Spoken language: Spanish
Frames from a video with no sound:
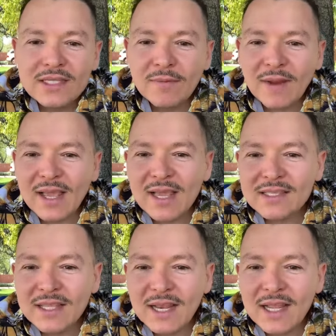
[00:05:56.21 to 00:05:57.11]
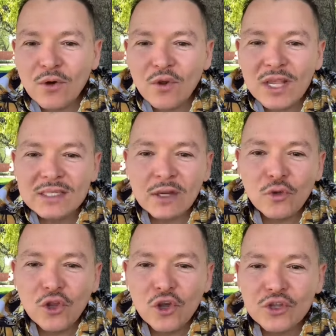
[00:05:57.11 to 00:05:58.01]
Dice Blanca Estela, hola,
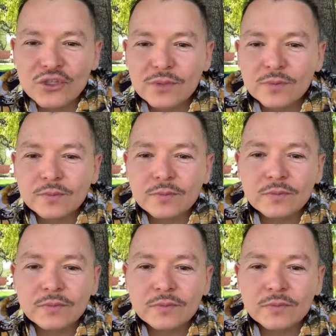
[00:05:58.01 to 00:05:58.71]
saludos.